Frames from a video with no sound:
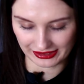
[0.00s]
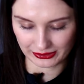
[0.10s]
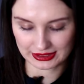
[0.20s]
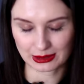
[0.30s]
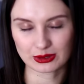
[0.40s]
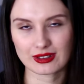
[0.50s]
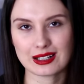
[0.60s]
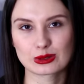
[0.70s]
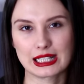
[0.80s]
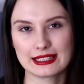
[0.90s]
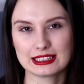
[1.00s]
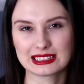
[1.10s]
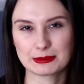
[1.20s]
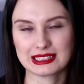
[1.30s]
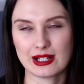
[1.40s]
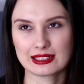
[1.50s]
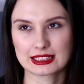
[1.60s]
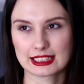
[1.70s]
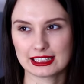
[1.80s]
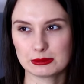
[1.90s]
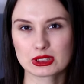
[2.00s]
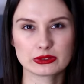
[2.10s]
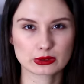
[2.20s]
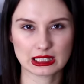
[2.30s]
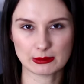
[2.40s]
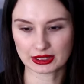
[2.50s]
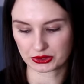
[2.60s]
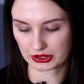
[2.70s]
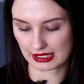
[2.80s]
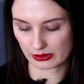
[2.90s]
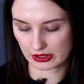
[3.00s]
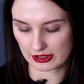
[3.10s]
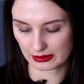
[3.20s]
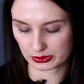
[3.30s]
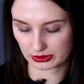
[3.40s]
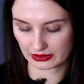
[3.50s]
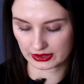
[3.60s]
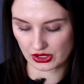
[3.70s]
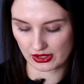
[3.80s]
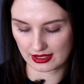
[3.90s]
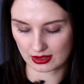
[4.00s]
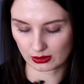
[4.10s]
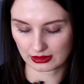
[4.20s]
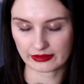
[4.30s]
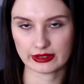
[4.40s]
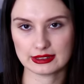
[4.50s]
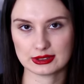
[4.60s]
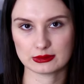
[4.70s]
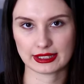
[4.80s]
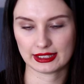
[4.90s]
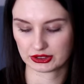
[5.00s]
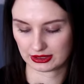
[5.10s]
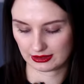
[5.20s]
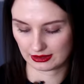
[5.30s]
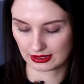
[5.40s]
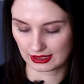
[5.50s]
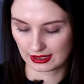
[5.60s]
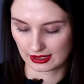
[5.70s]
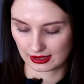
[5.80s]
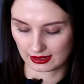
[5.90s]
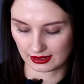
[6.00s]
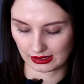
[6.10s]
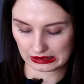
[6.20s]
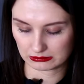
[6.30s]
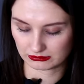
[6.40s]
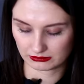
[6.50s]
To jest autorka, która kiedyś napisała też taki, bo to jest w ogóle chyba książka erotyczna, bo tutaj widzę, że jest hot level i są takie trzy E,